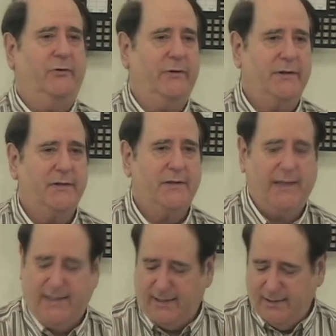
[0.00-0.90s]
люди
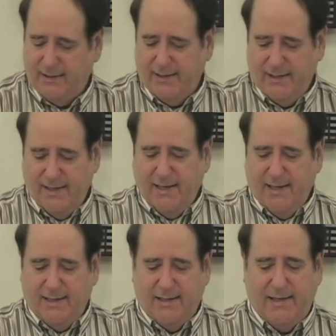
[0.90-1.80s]
совершали
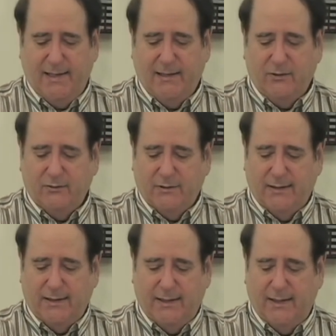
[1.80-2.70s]
до своего
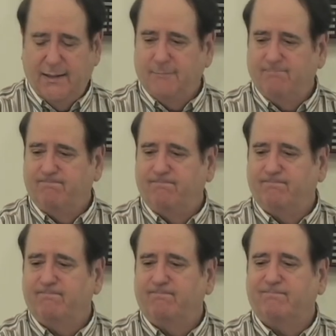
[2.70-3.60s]
рождения,
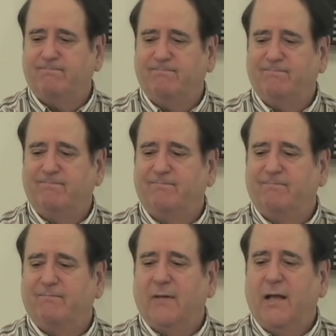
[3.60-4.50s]
то
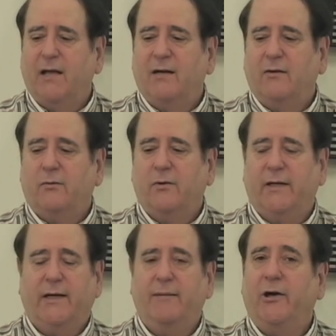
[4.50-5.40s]
тогда я вам
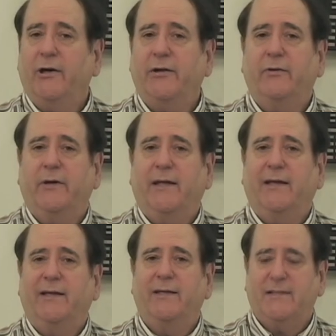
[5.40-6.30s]
покажу, что
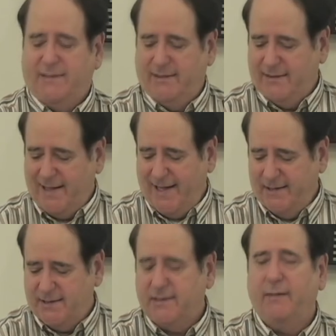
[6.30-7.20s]
это
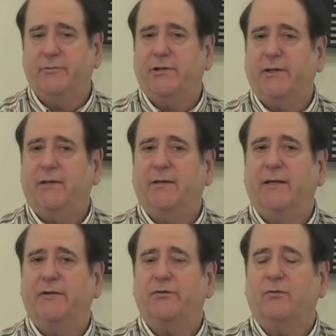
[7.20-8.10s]
допущение
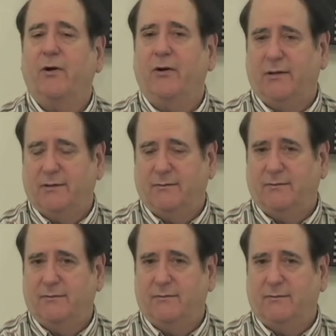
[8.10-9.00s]
на самом
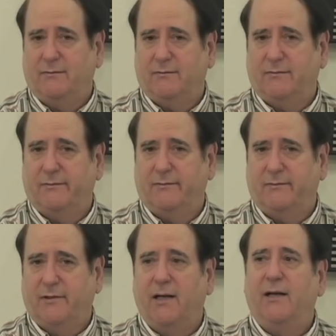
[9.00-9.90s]
деле ложное.
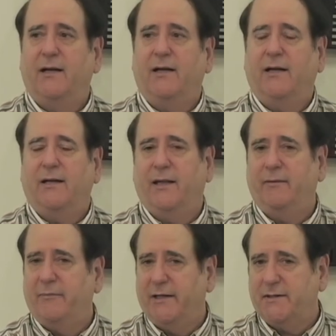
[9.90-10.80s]

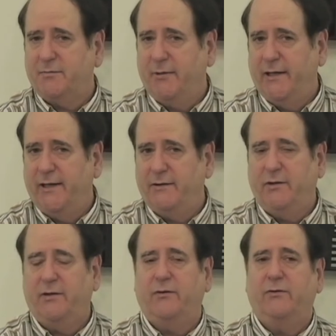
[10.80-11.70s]
И позвольте мне
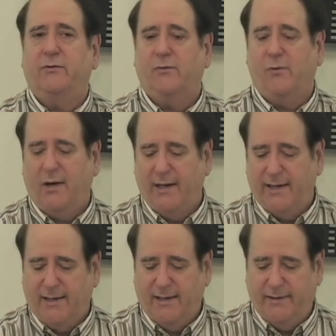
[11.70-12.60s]
объяснить,
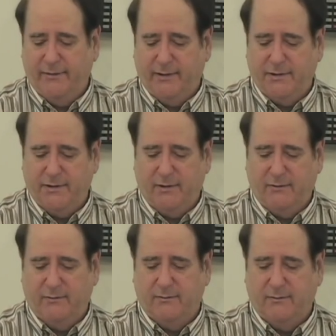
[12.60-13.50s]
почему же я
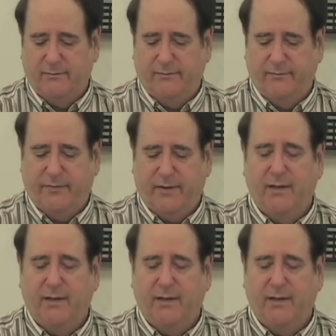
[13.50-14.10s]
так считаю.